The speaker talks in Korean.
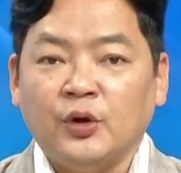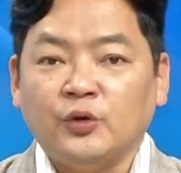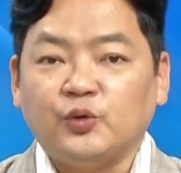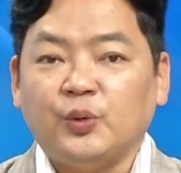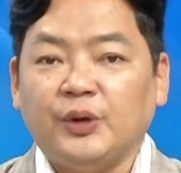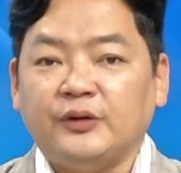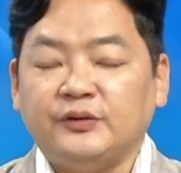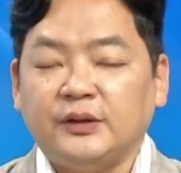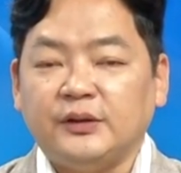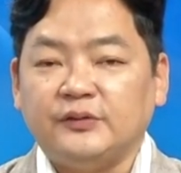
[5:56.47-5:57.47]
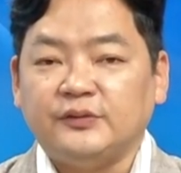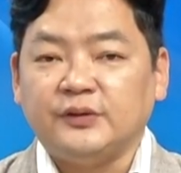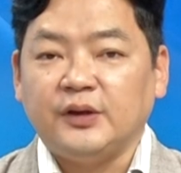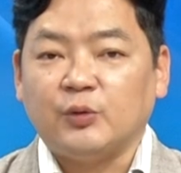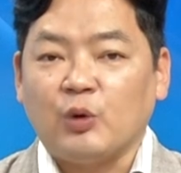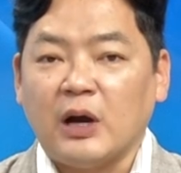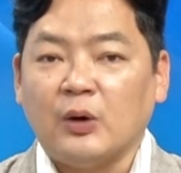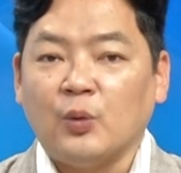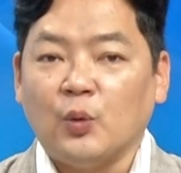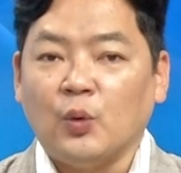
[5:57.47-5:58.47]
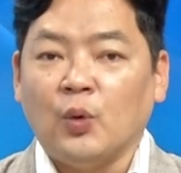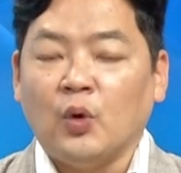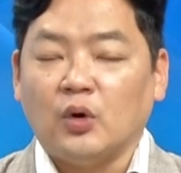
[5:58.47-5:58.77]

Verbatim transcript: 소위 SNS의 광고